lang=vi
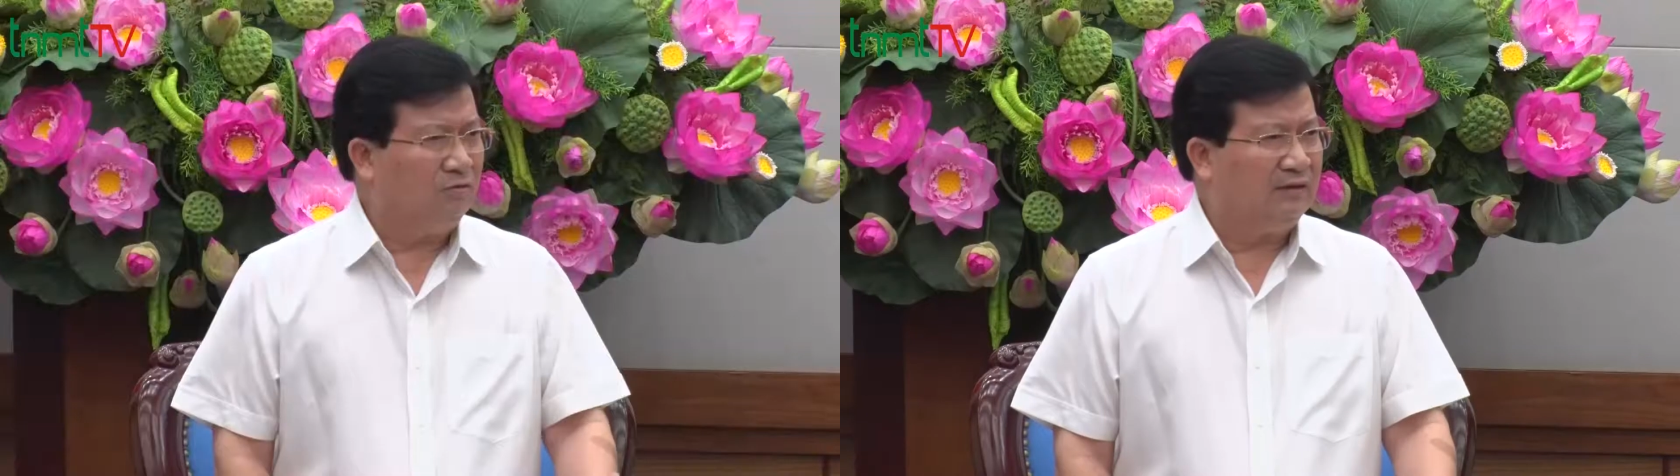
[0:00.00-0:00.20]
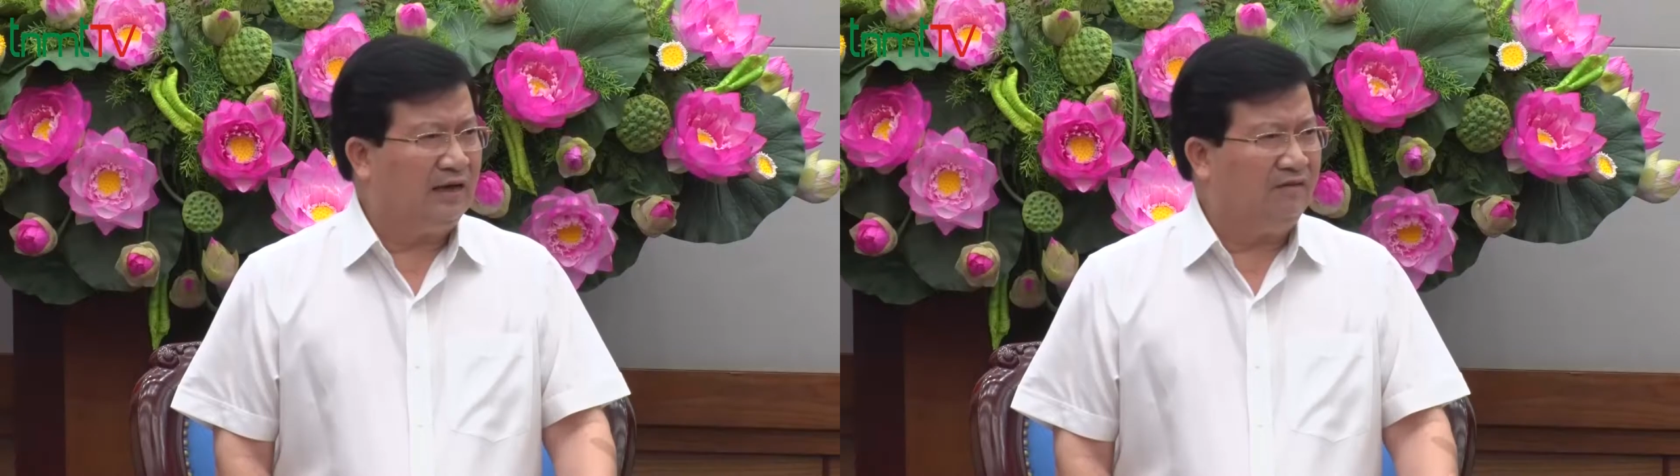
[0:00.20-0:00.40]

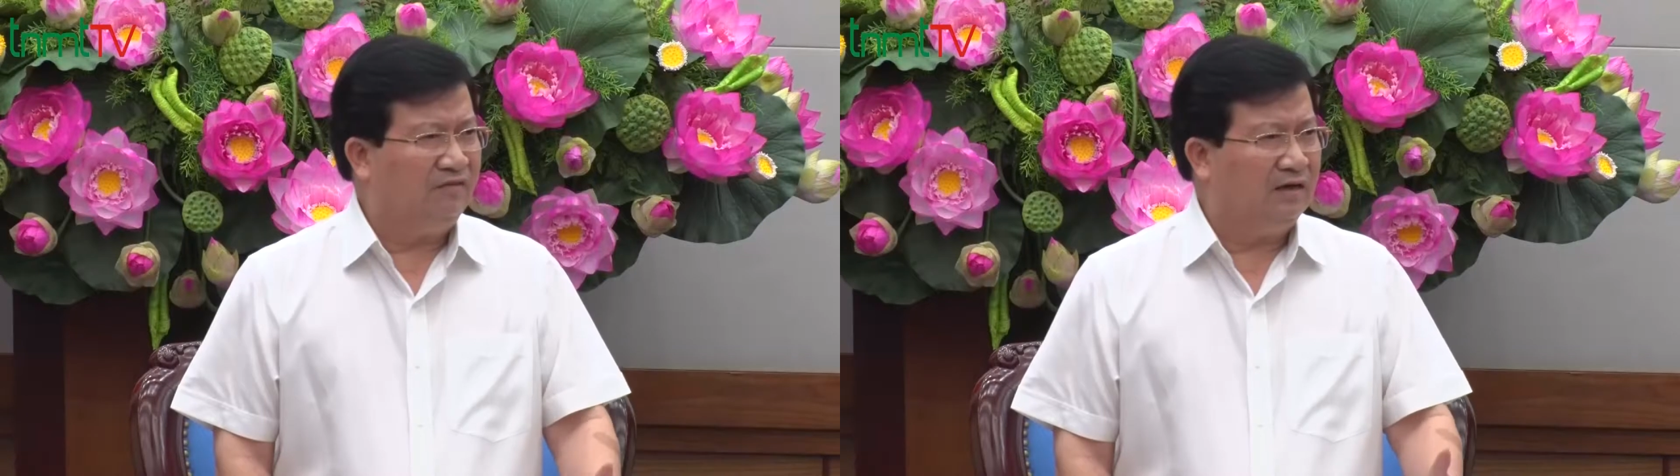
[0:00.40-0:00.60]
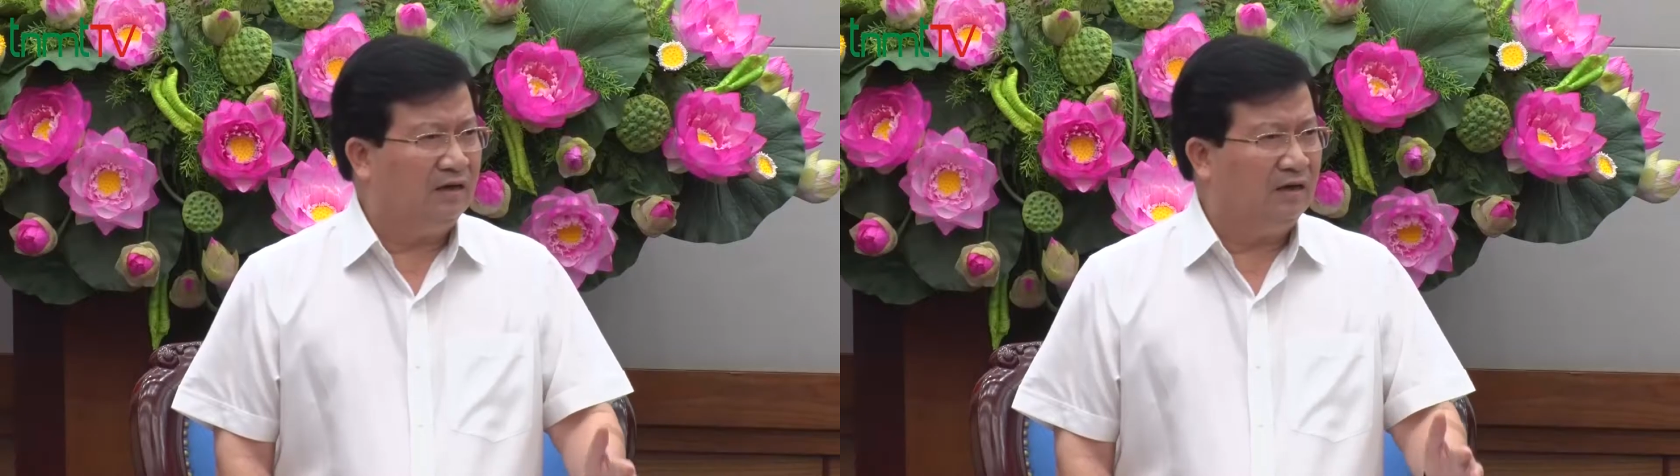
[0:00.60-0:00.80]
Chúng ta
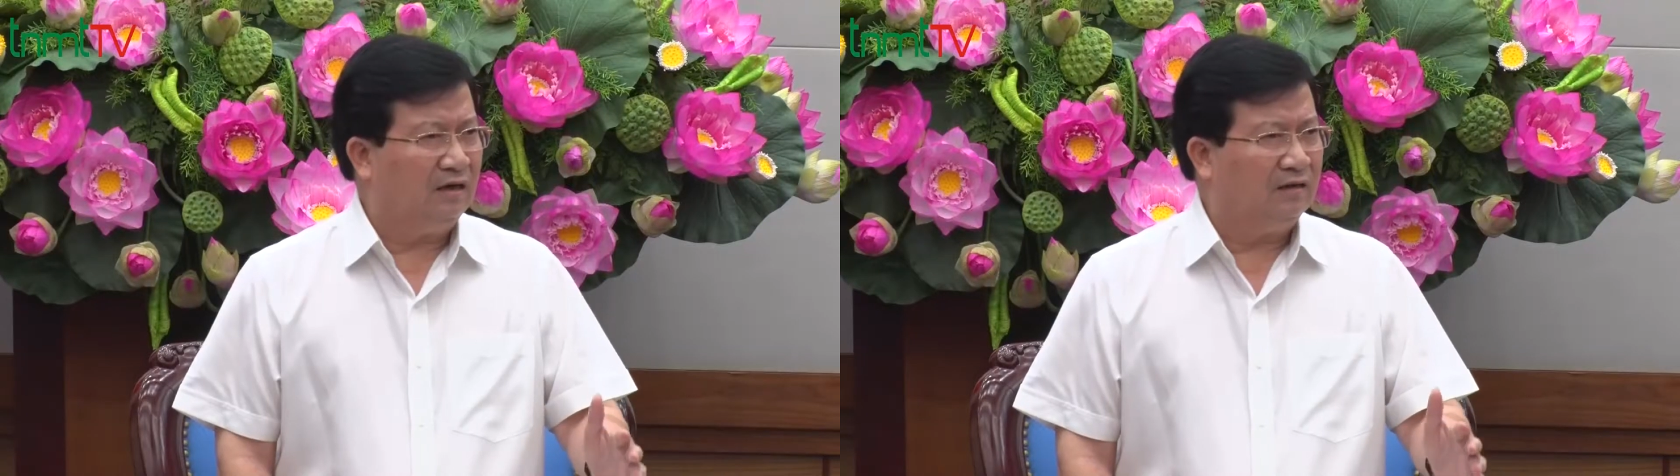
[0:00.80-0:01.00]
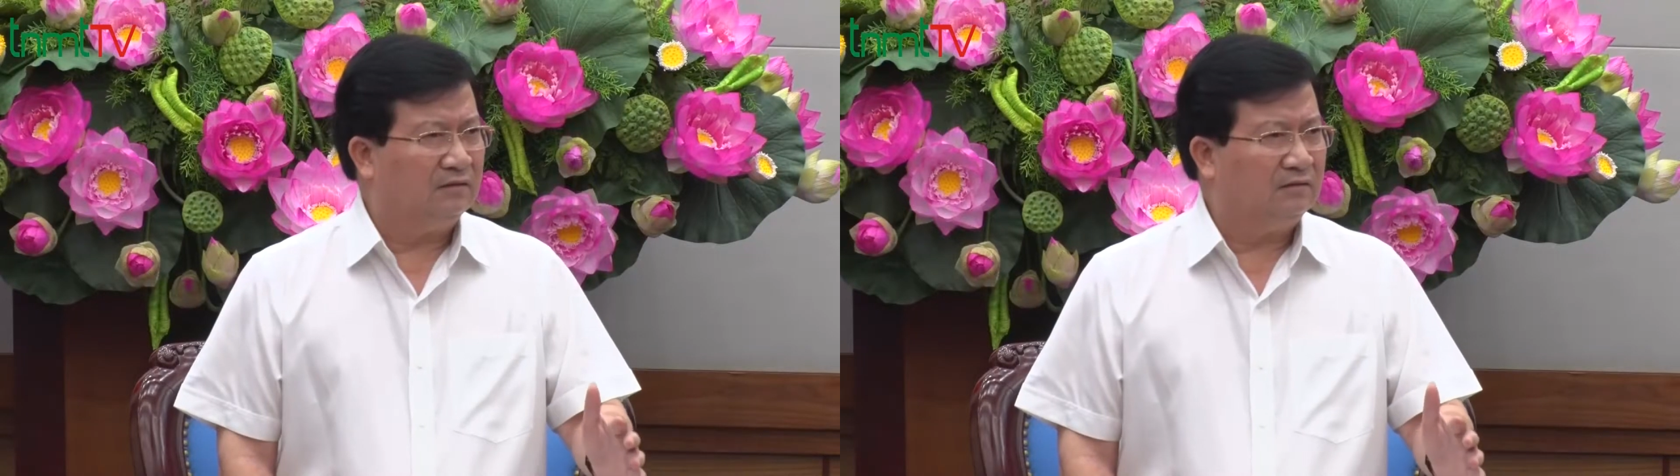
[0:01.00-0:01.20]

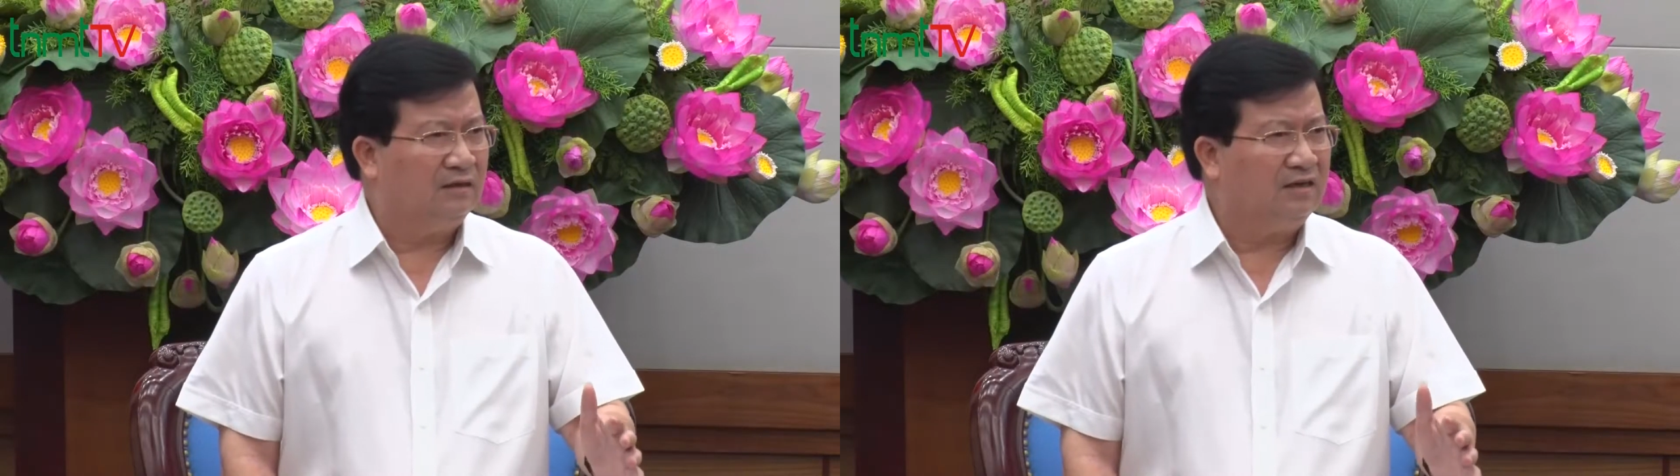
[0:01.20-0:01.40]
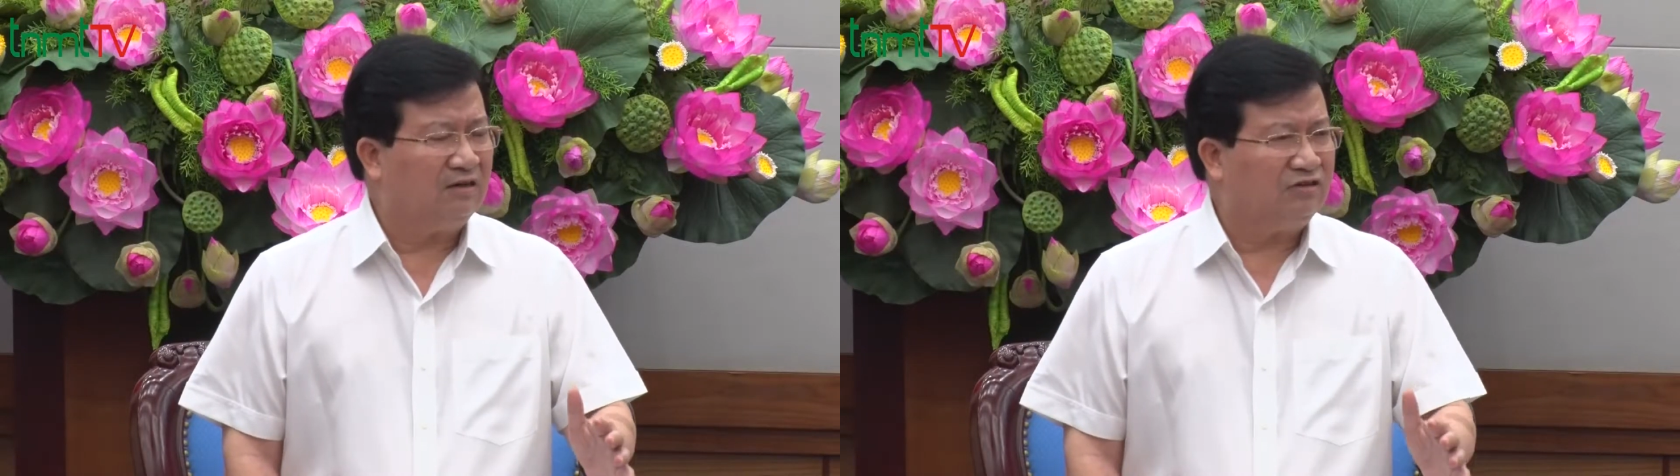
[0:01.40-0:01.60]
vừa
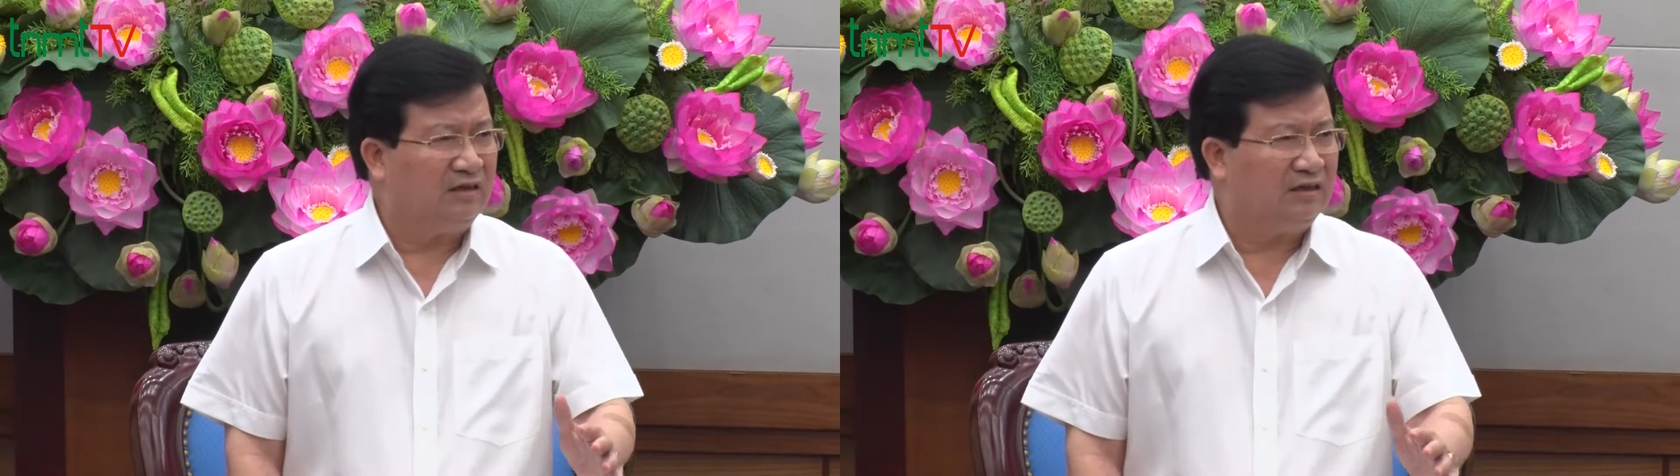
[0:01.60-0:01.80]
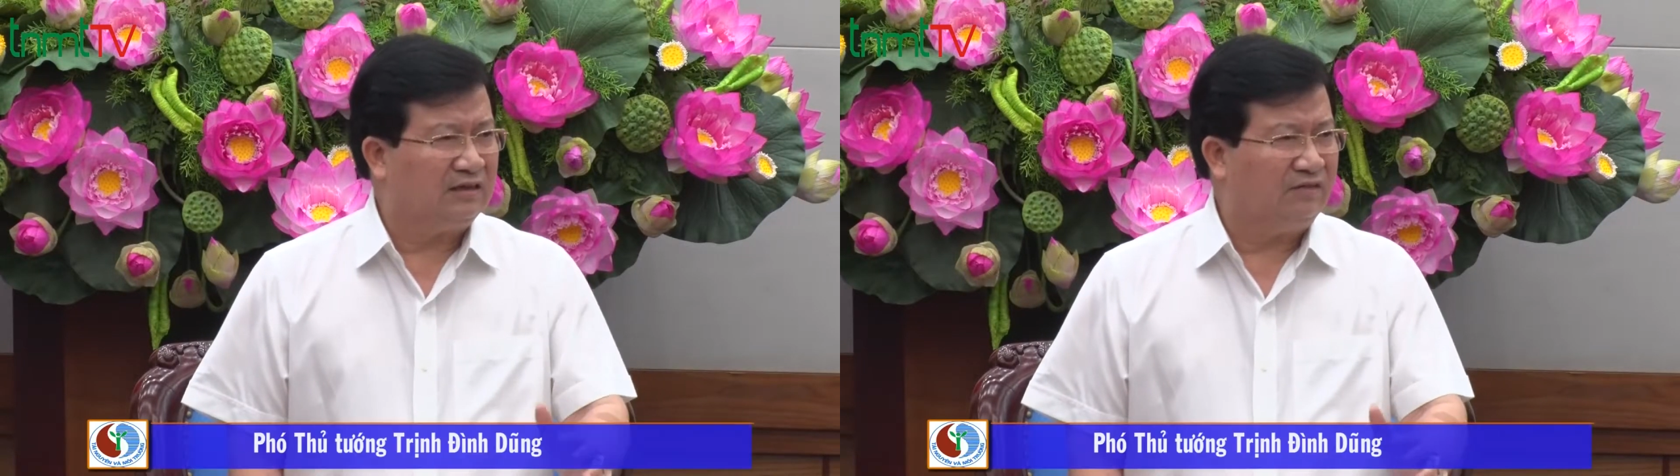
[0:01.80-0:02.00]
nâng cao
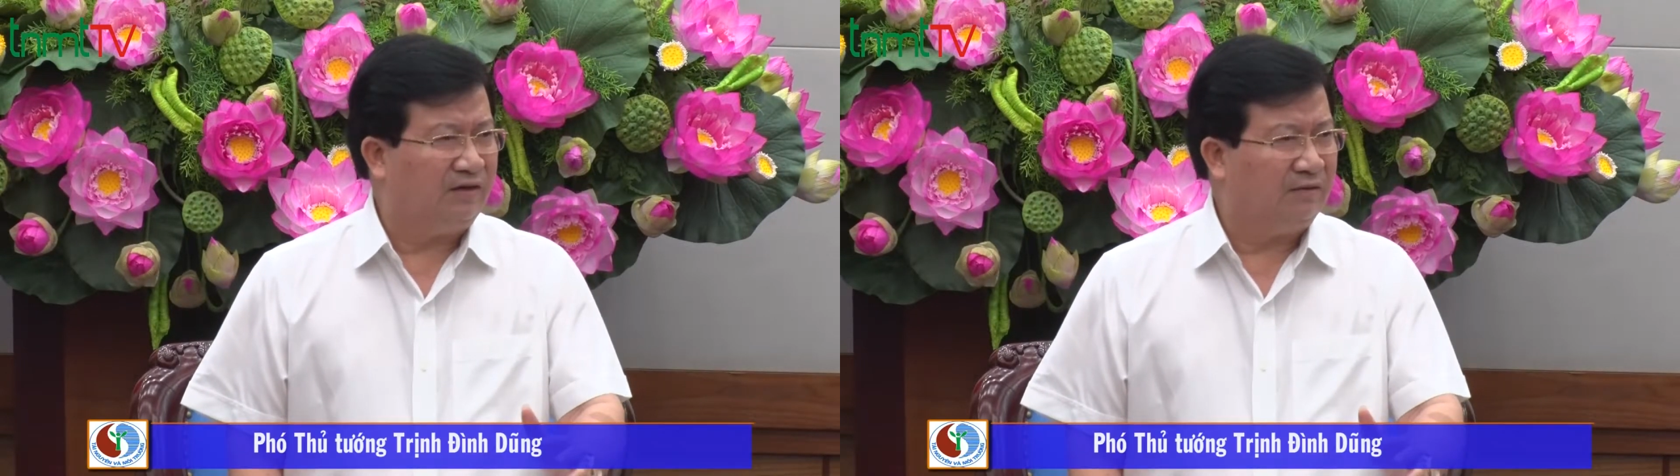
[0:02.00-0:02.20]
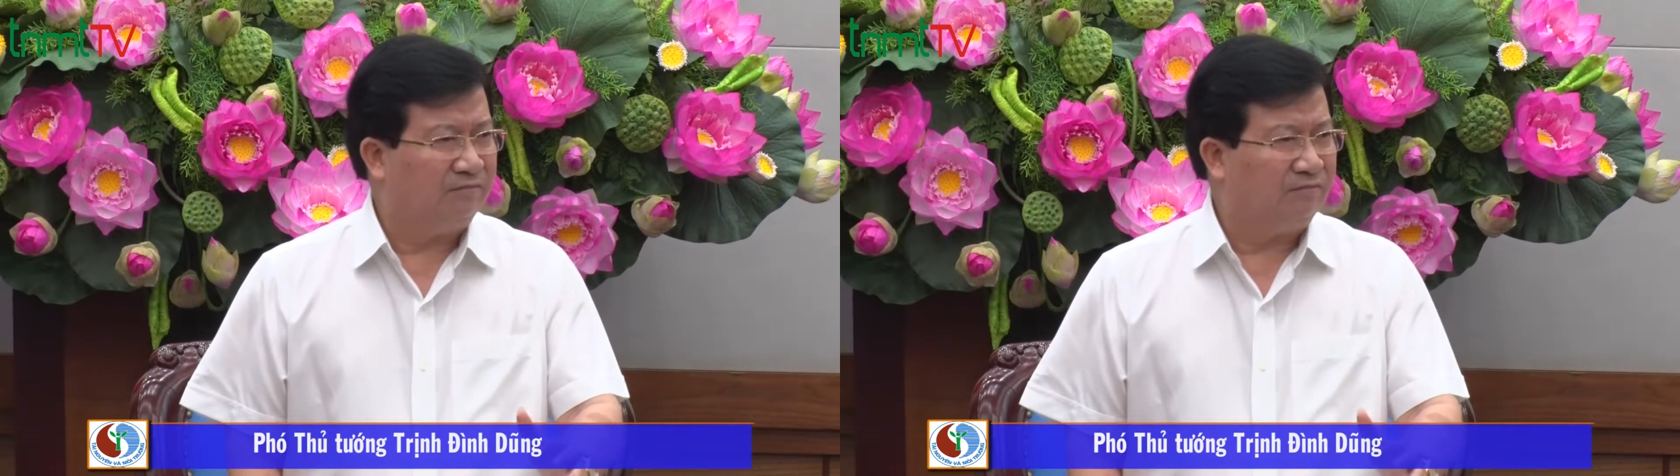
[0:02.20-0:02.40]
chất lượng sản phẩm,